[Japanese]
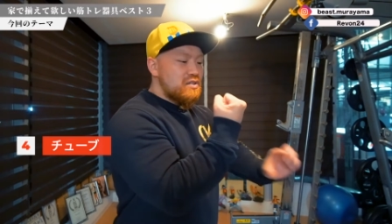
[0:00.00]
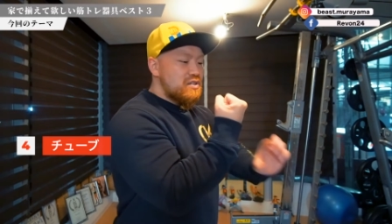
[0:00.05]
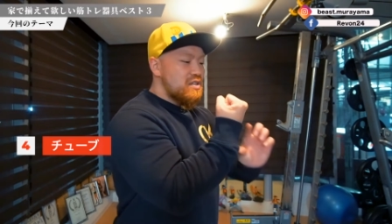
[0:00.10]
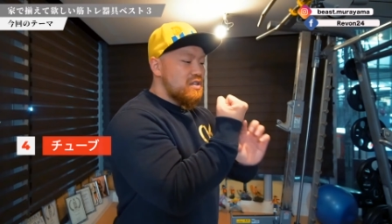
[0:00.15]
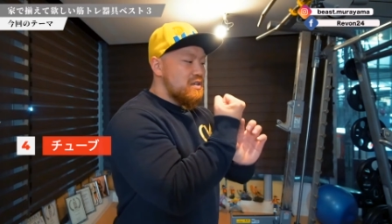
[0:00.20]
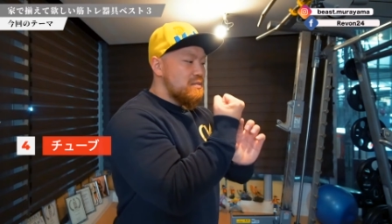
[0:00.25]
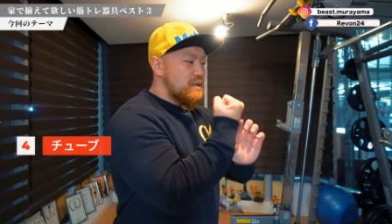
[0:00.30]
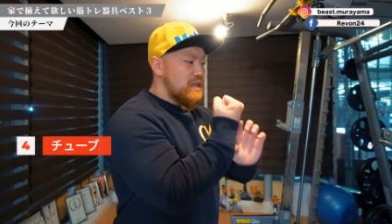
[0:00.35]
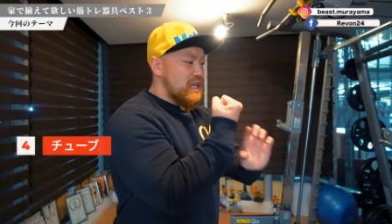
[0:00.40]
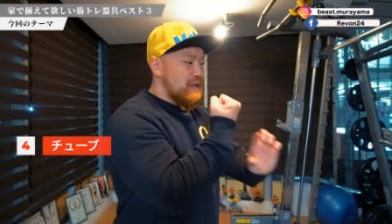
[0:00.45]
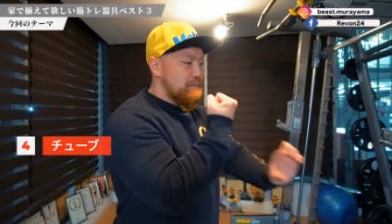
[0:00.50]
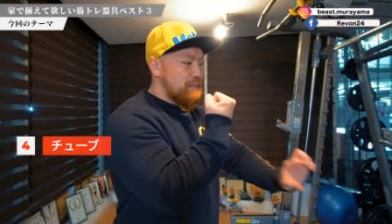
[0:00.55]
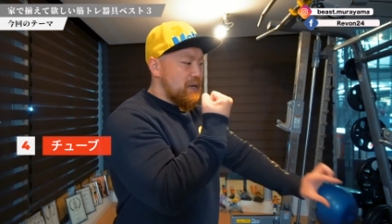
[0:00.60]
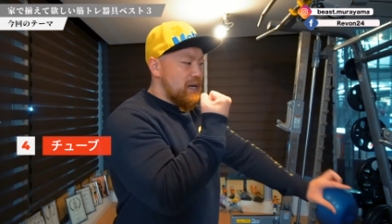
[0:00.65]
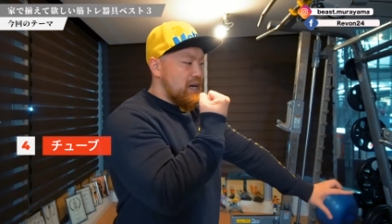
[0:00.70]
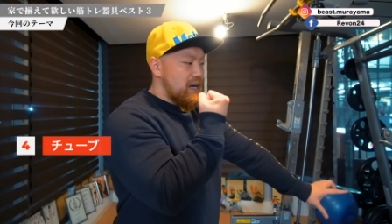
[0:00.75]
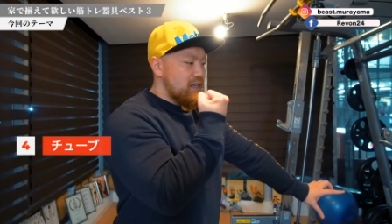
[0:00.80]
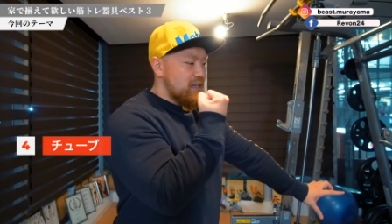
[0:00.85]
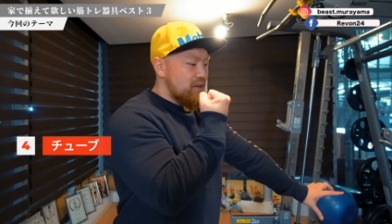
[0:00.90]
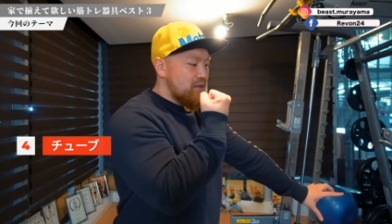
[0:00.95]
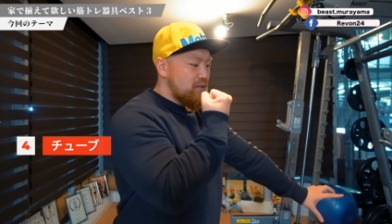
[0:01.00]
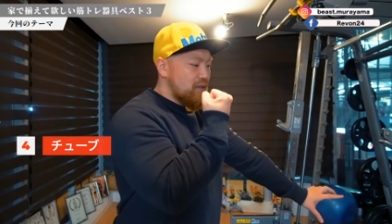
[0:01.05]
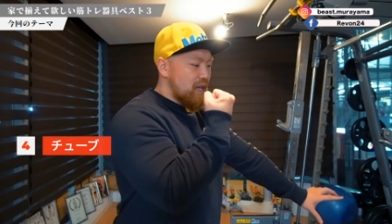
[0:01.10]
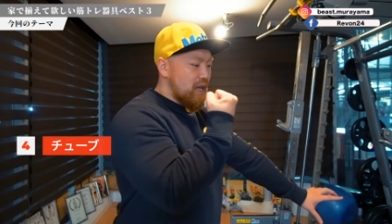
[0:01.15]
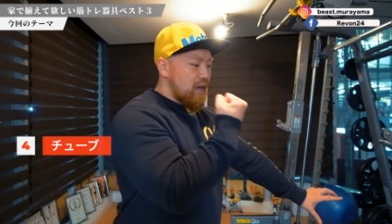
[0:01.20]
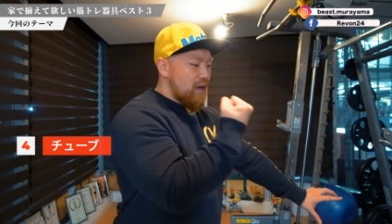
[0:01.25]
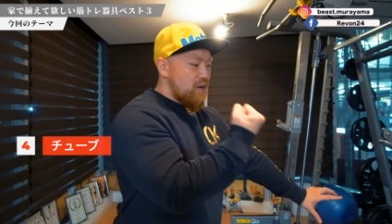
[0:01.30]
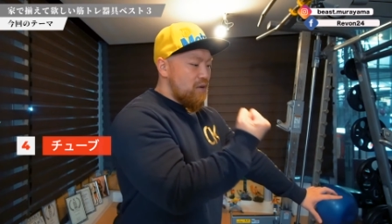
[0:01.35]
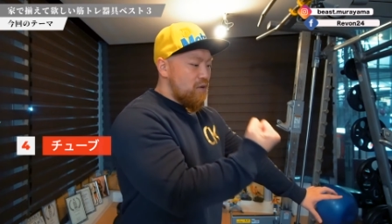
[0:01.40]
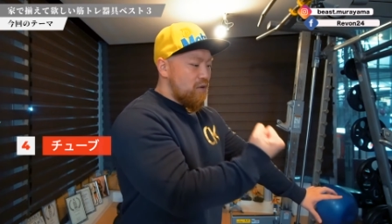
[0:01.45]
チューブで引っ張られてるん
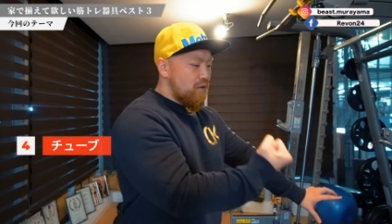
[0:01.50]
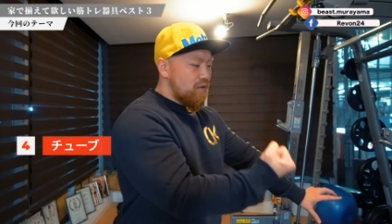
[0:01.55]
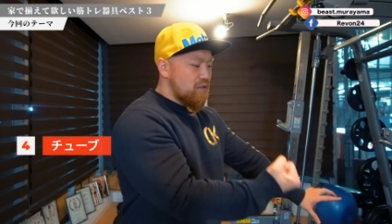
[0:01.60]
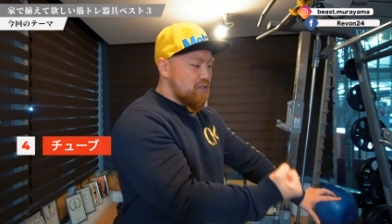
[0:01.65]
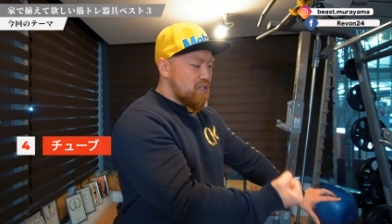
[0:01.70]
で、下ろ